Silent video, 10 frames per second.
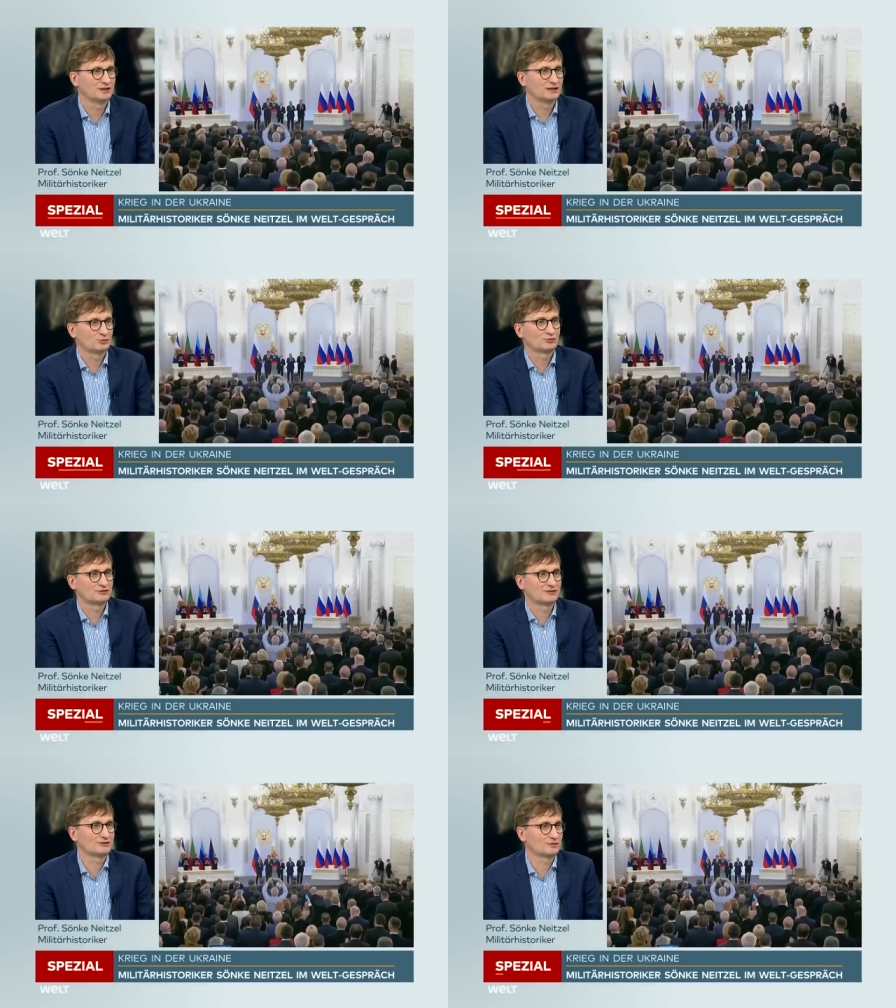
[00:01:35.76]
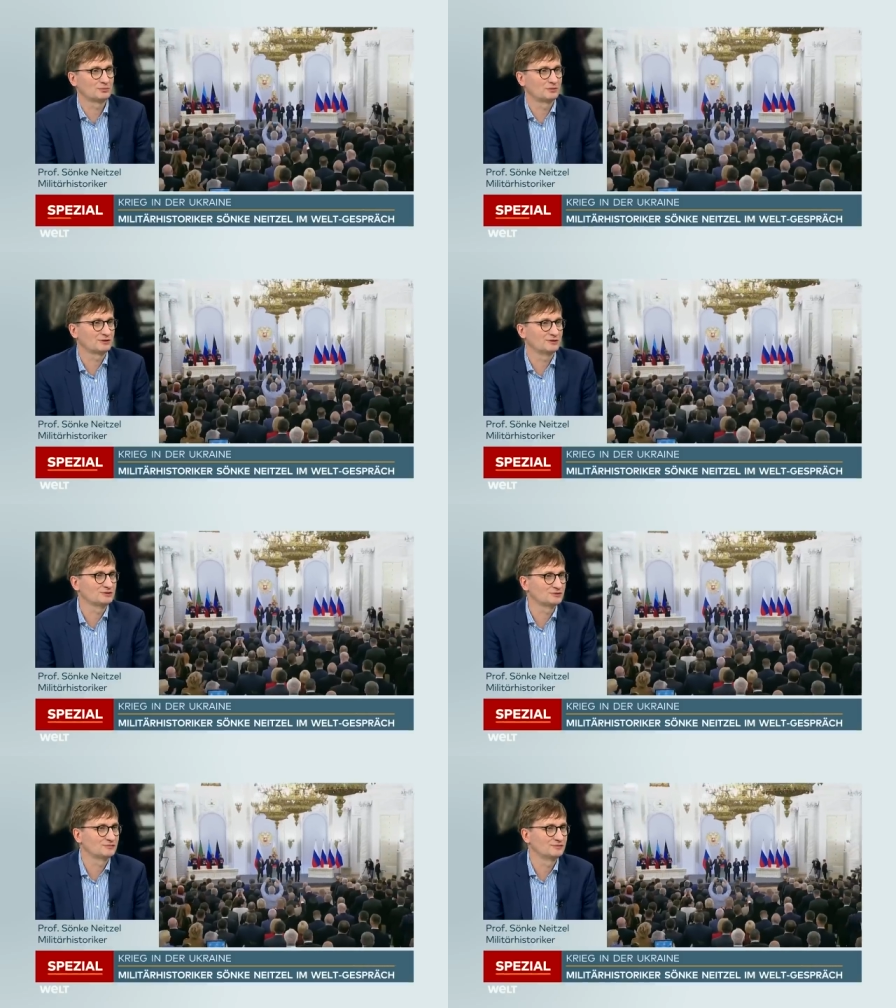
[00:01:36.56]
Jeder sucht sich das Argument
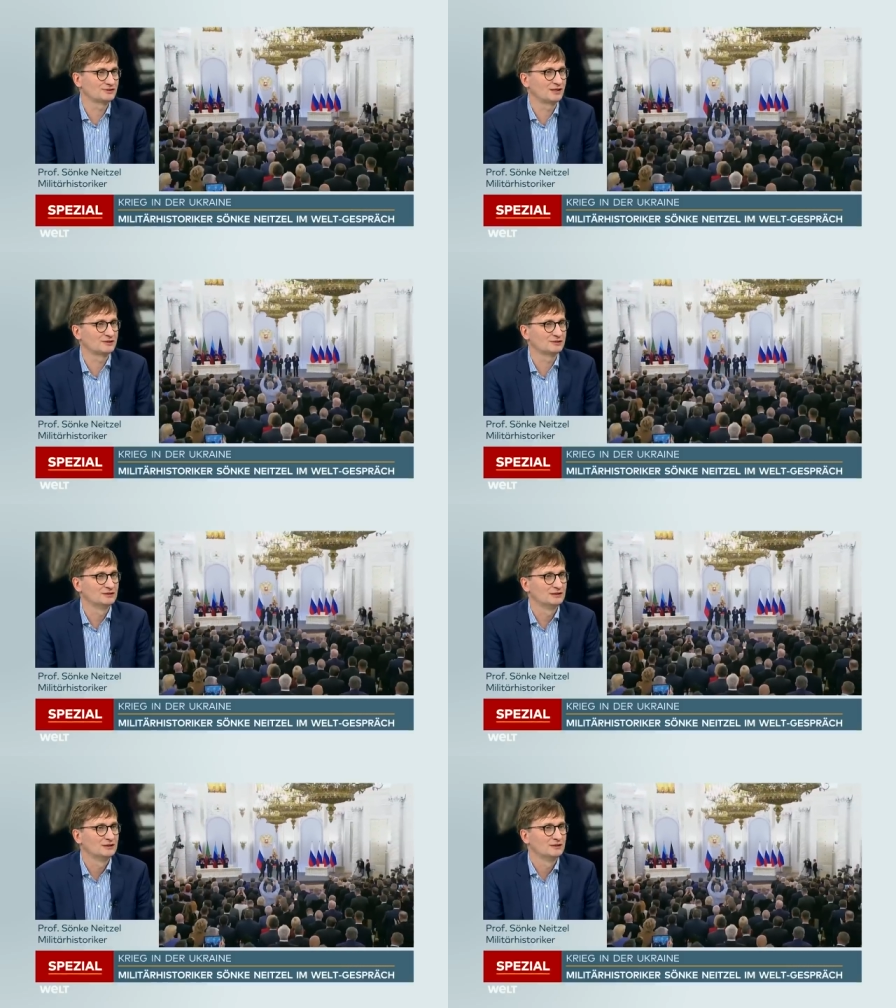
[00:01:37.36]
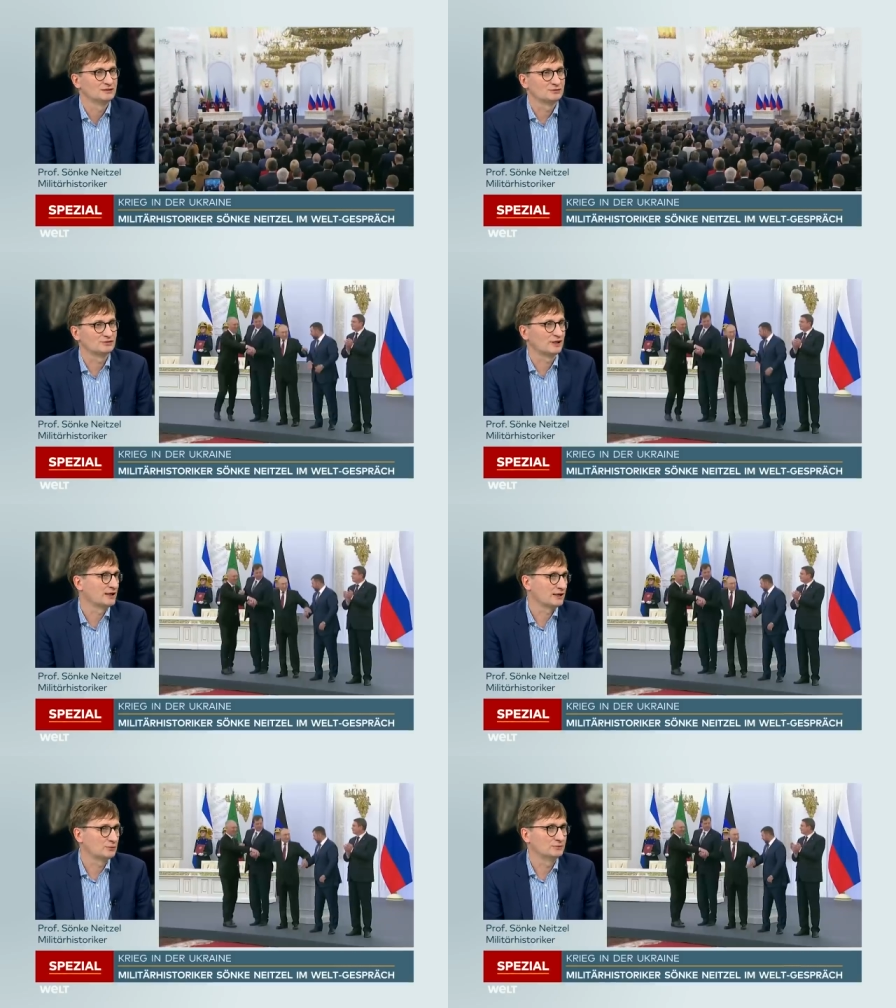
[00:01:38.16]
raus, was gerade zu
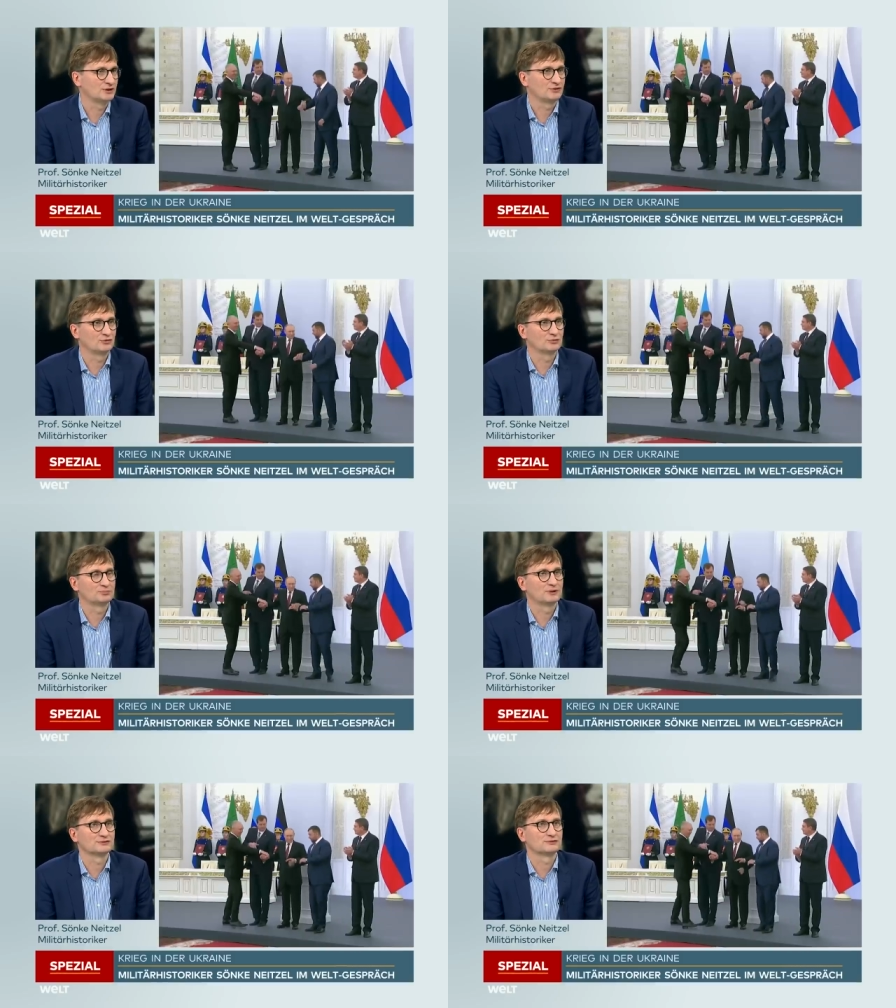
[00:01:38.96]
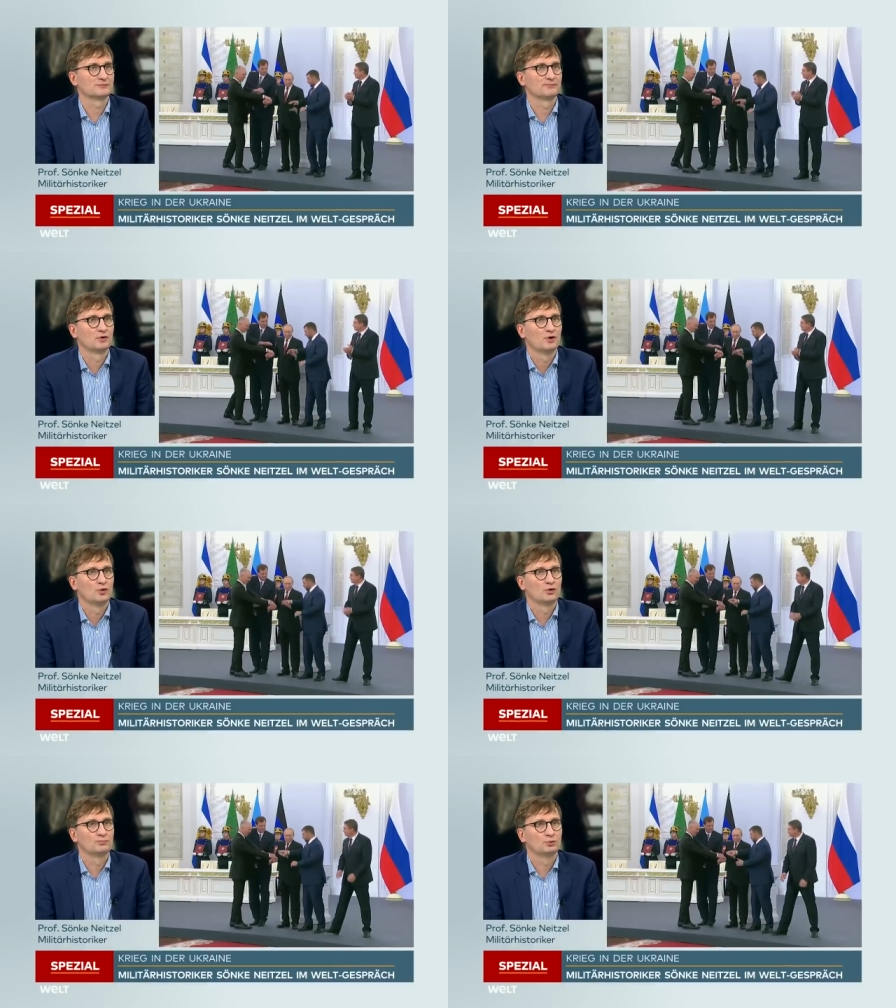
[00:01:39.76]
seiner Argumentation passt.
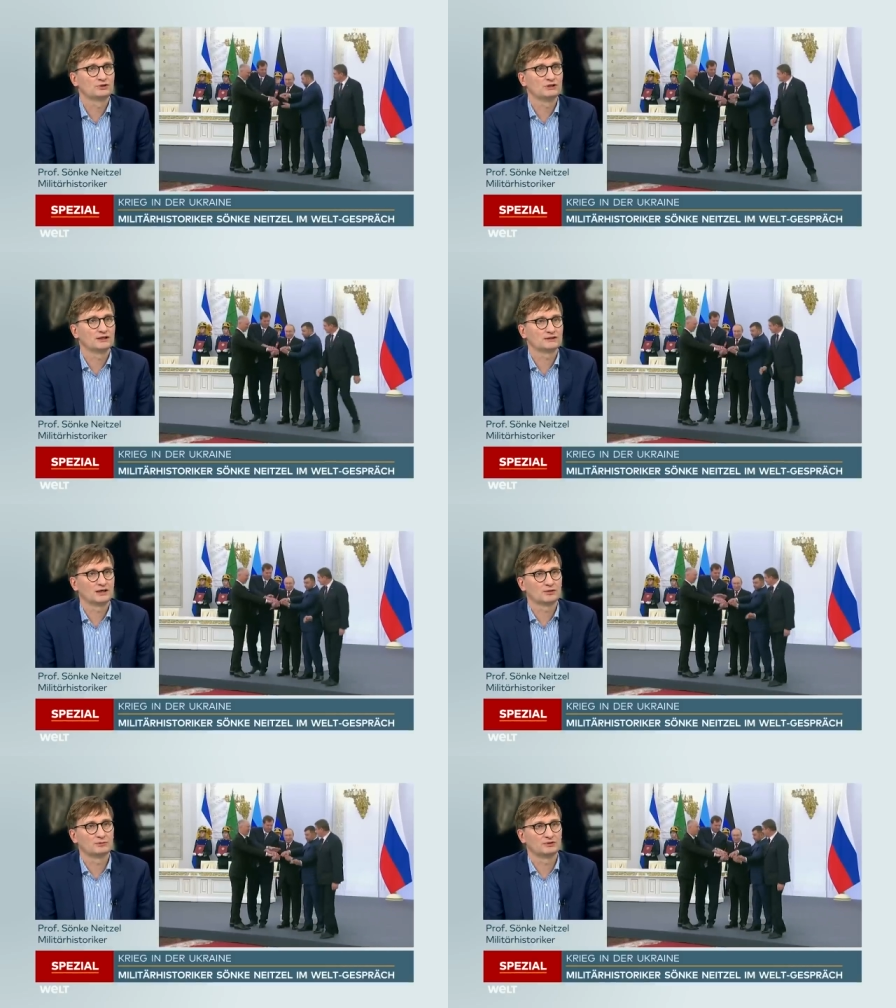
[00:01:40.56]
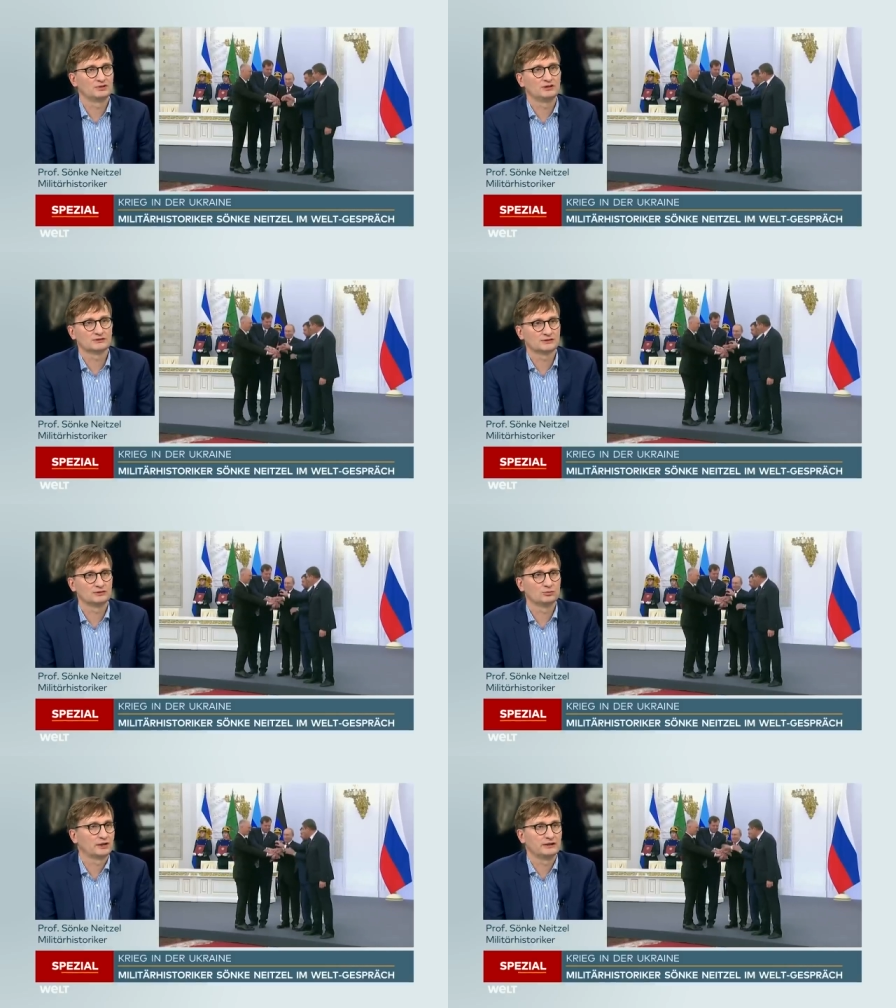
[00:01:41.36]
Und Putin hat ja argumentiert,
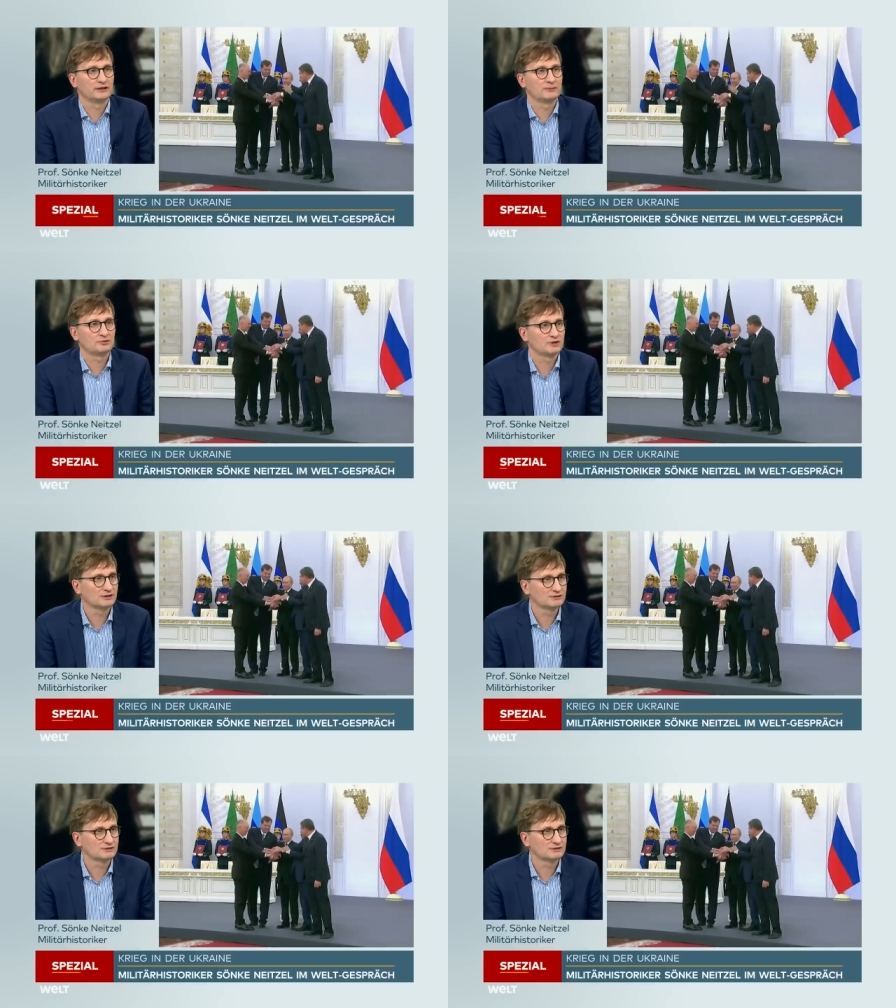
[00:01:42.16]
die Ukraine gibt es gar